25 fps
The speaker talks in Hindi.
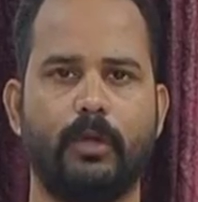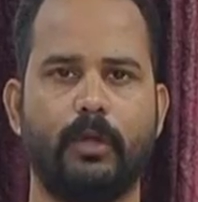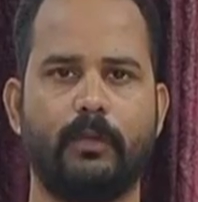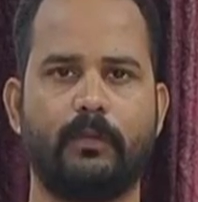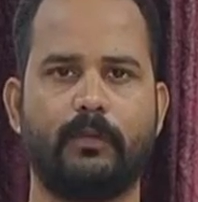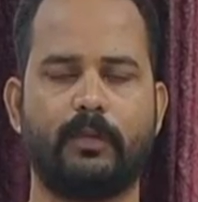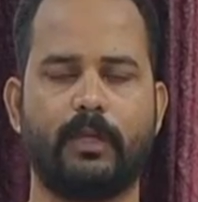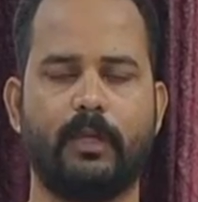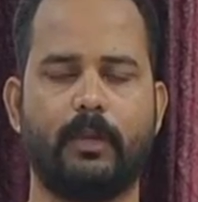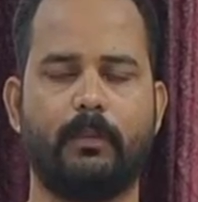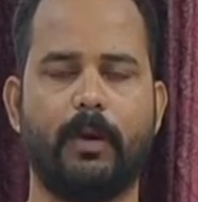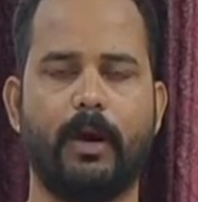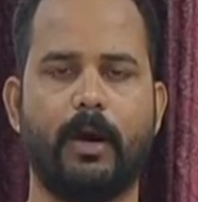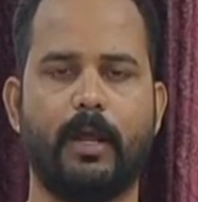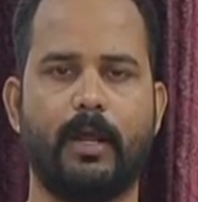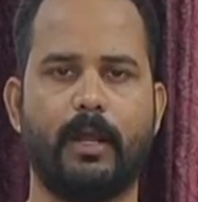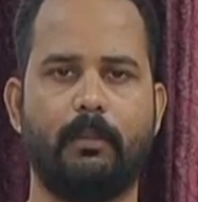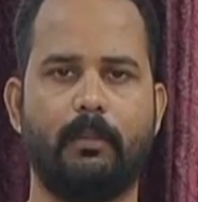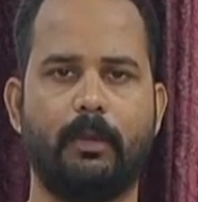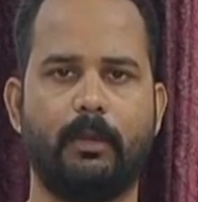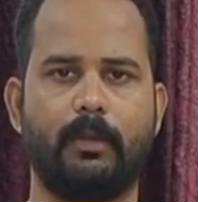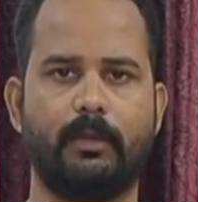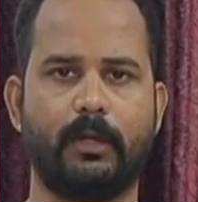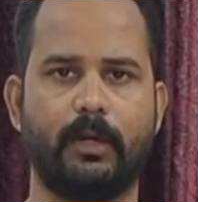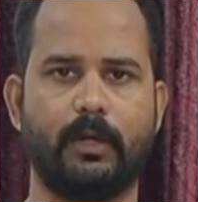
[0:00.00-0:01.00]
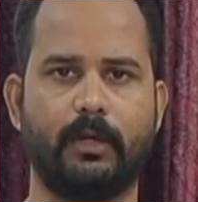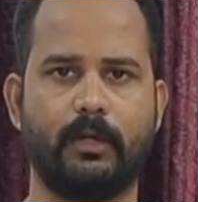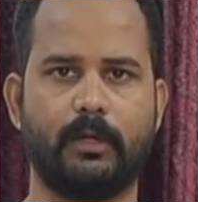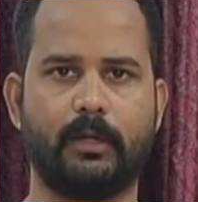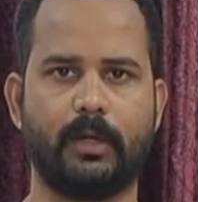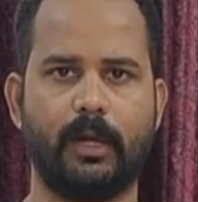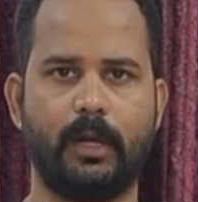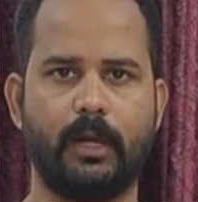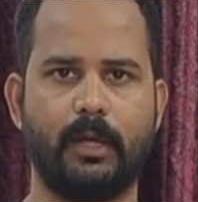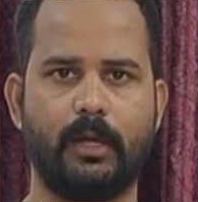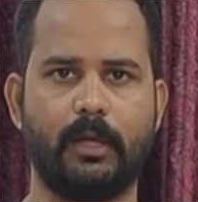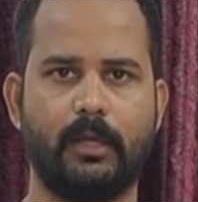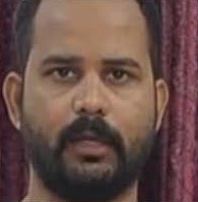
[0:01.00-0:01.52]
इसके बारे में
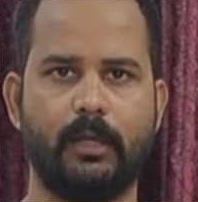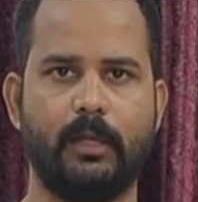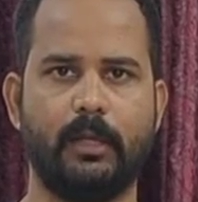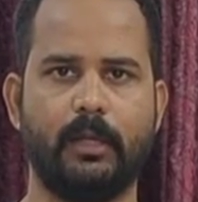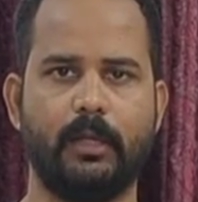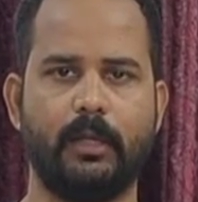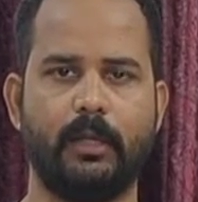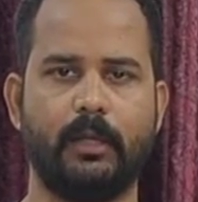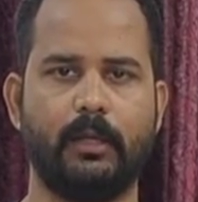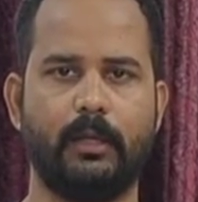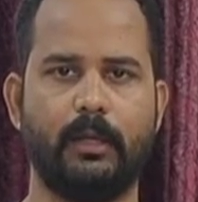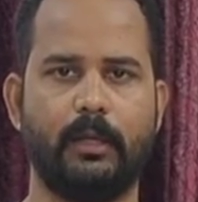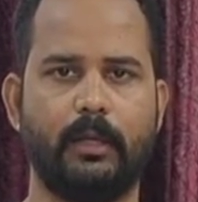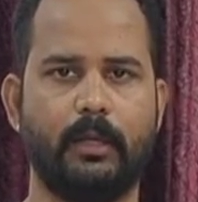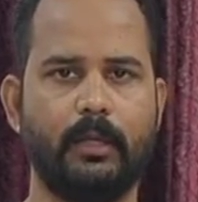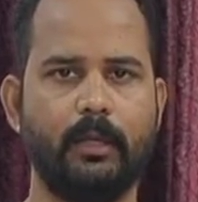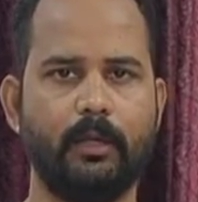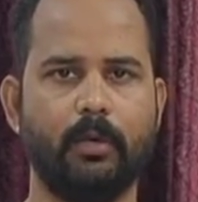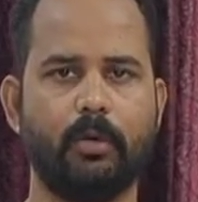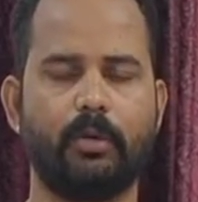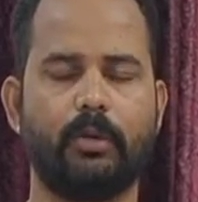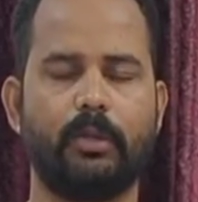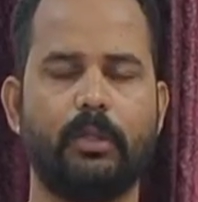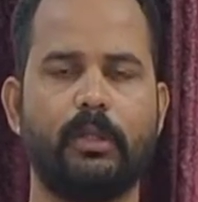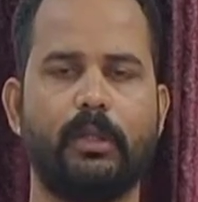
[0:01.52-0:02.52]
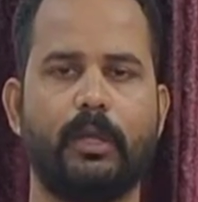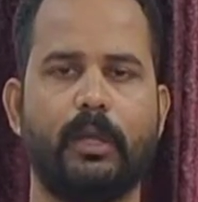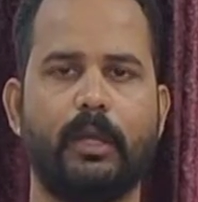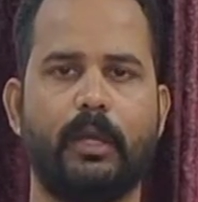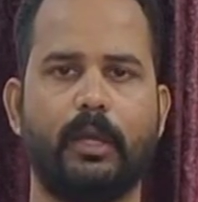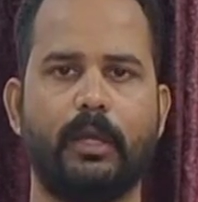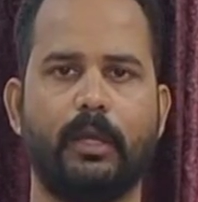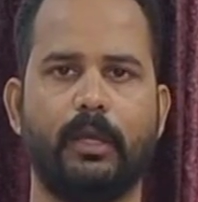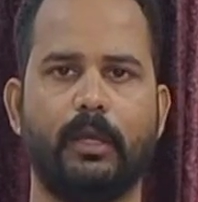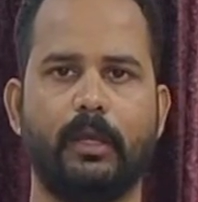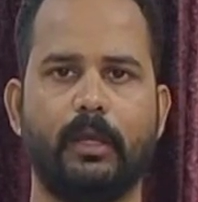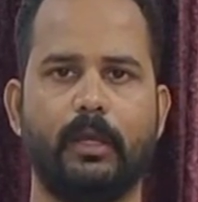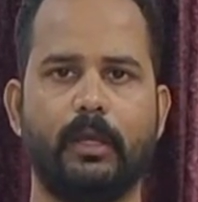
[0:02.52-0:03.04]
जानकारी नहीं होती
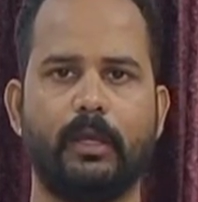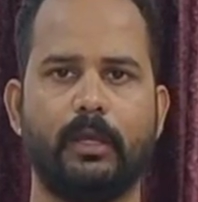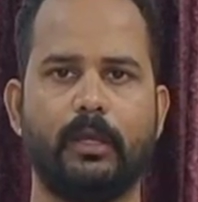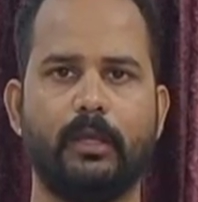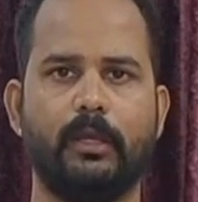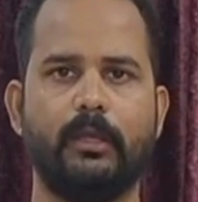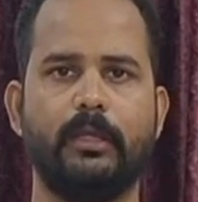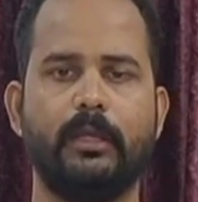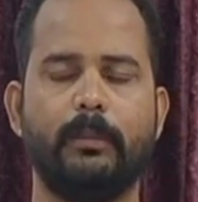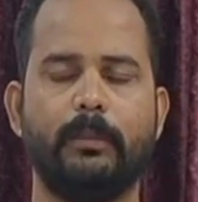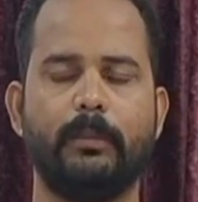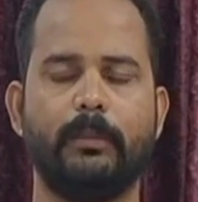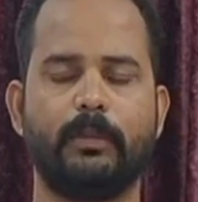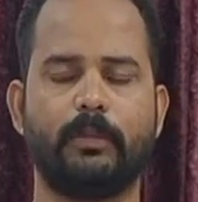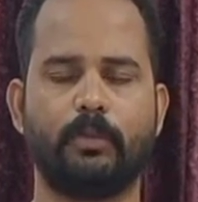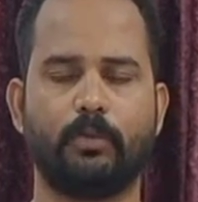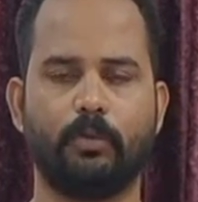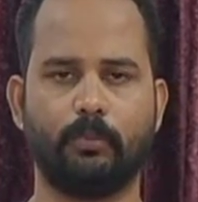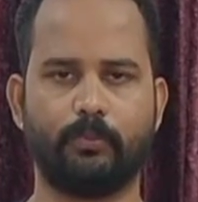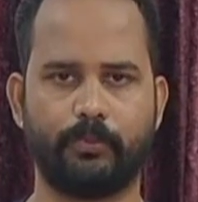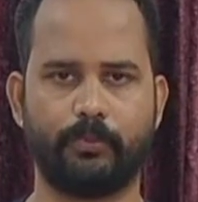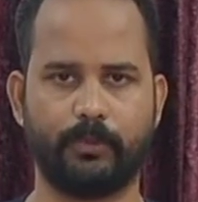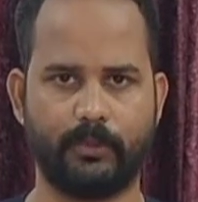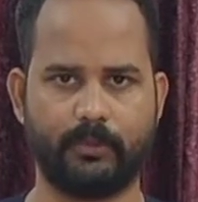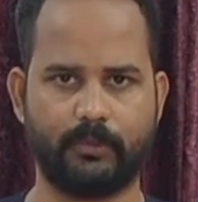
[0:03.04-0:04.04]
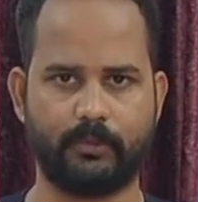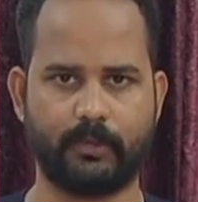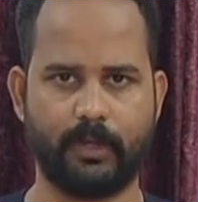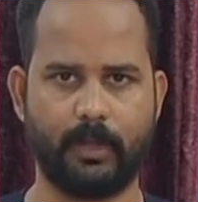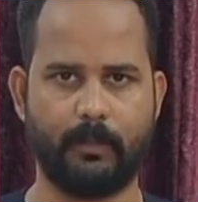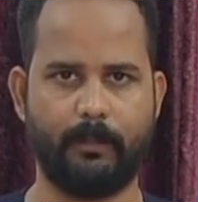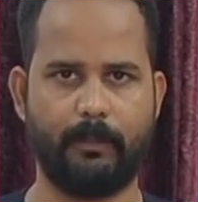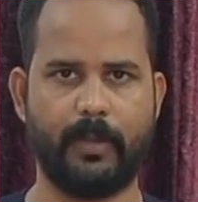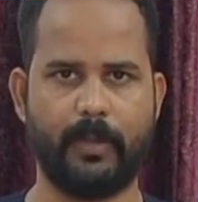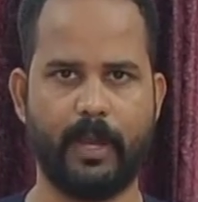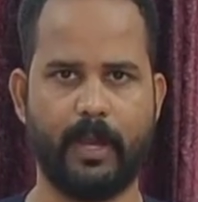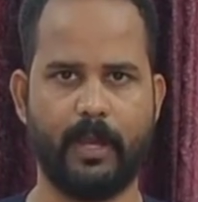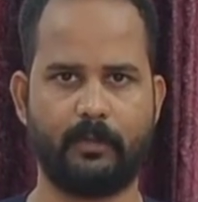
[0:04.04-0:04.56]
है नियमित रूप से इसका
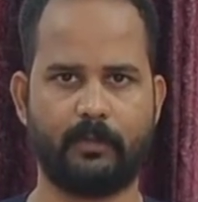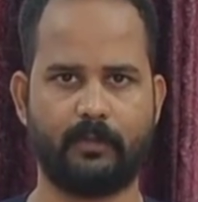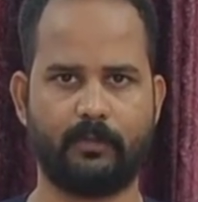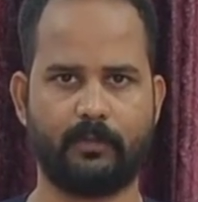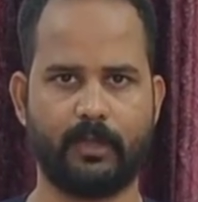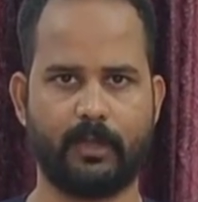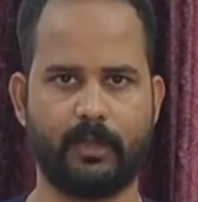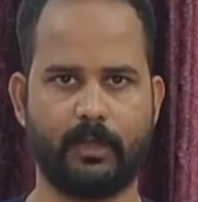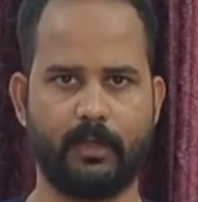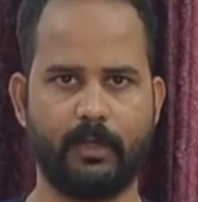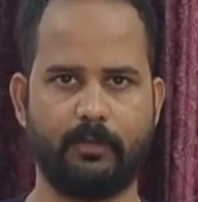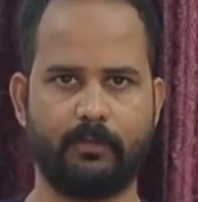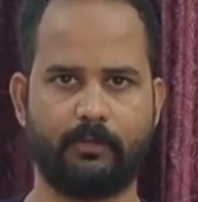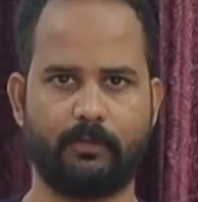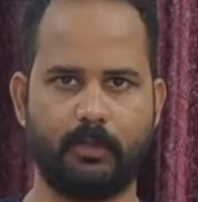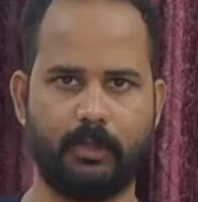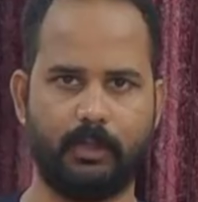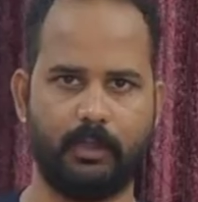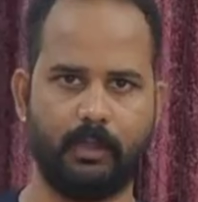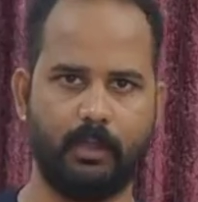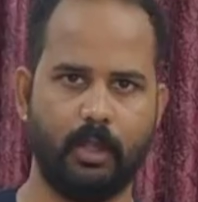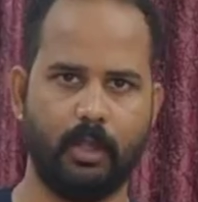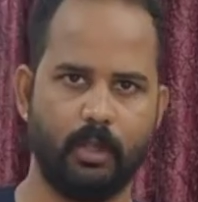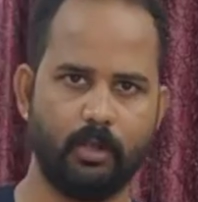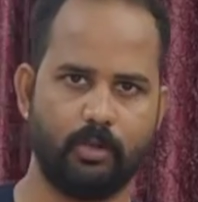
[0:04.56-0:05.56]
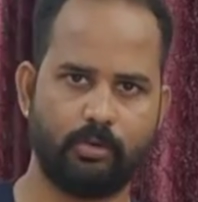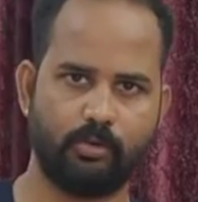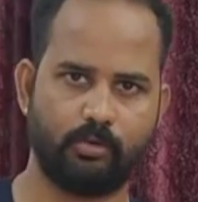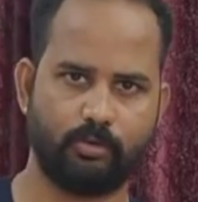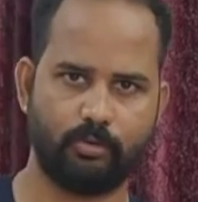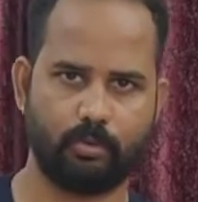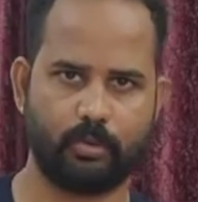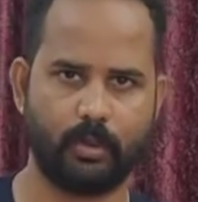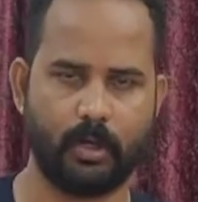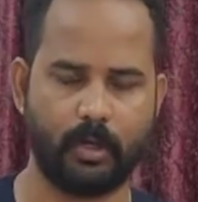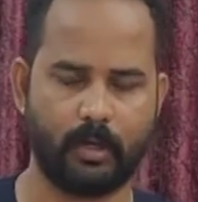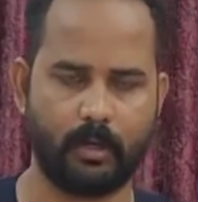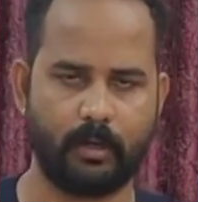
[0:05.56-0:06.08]
अभ्यास करने से
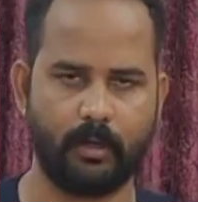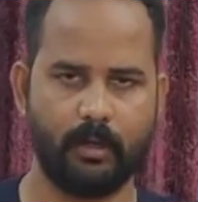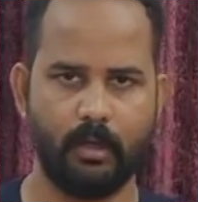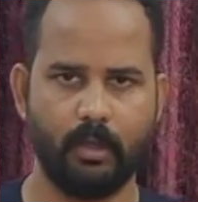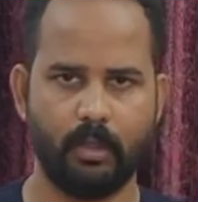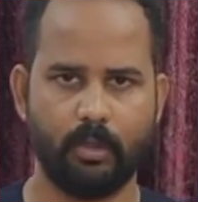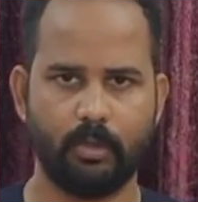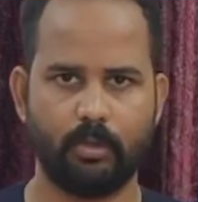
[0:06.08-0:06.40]
शुगर